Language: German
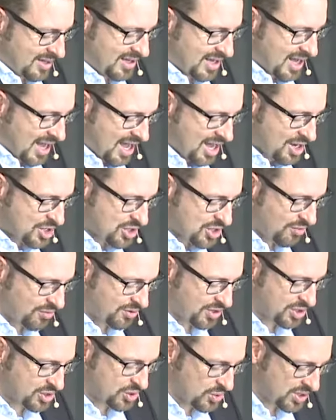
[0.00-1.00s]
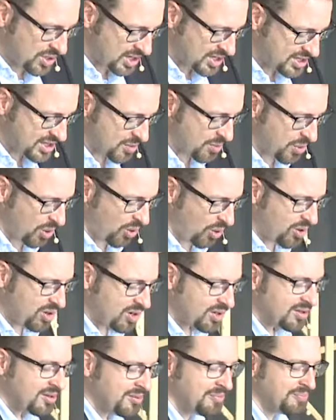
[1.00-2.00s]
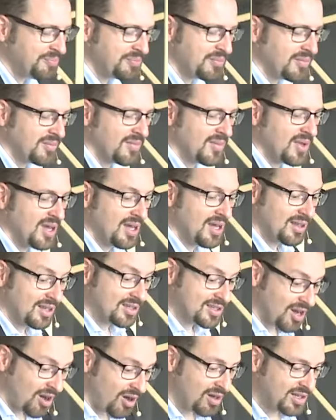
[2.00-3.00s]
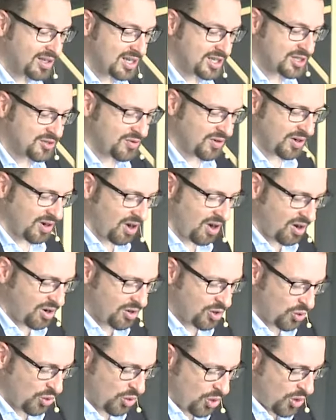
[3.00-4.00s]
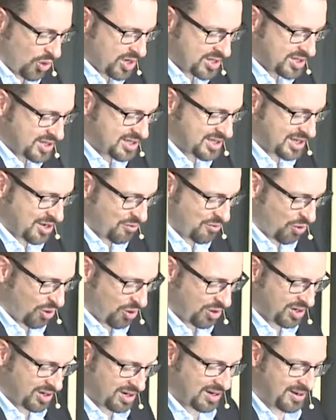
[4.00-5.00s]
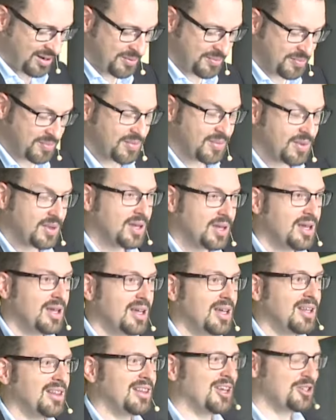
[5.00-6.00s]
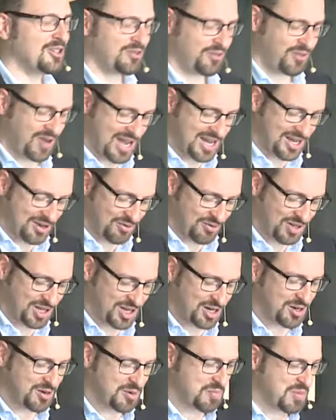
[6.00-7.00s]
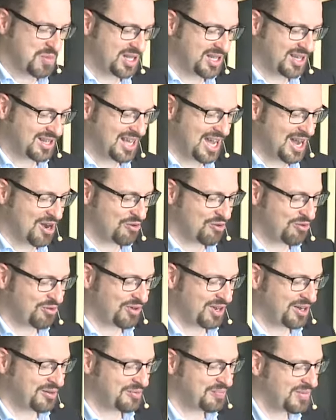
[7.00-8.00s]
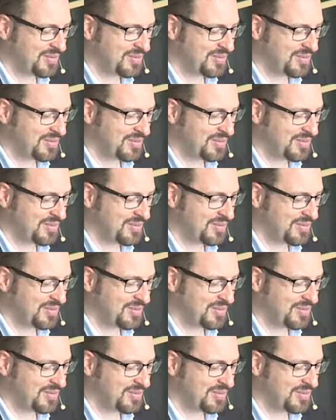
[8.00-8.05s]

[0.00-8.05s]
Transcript: Die Herrschaft der Sünde ist gebrochen, das Alte ist vergangen und Neues ist geworden. Das feiern wir mit der Taufe.